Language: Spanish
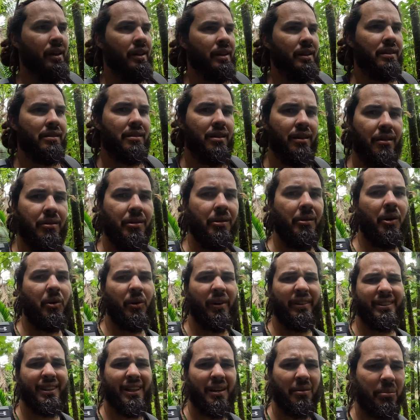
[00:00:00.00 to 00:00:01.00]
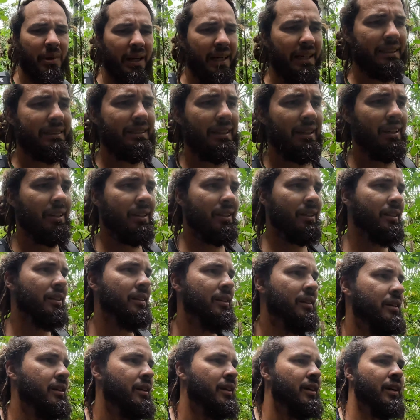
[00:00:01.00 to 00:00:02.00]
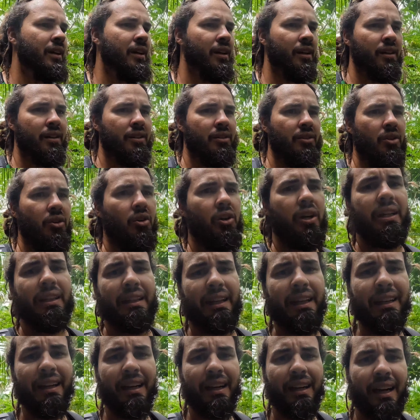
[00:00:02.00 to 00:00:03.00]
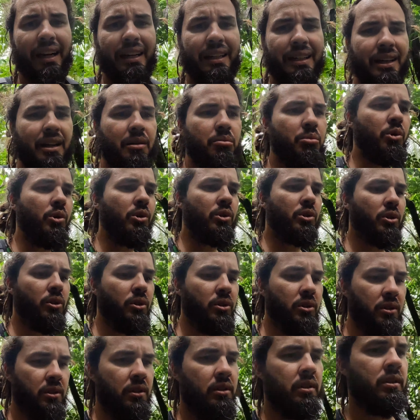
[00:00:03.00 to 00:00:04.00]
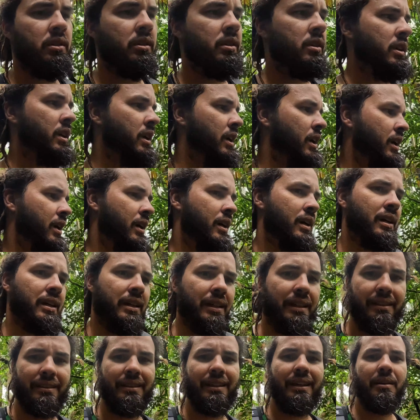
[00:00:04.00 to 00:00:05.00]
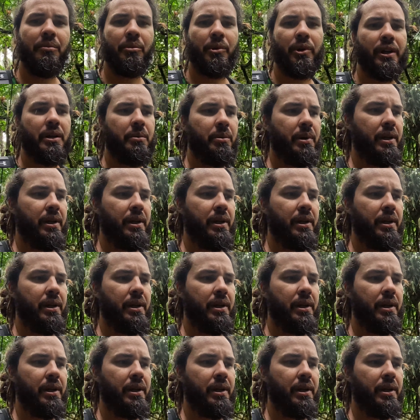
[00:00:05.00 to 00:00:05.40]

se beban una cerveza, lo que tengan ahí en el bulto y sigan por aquí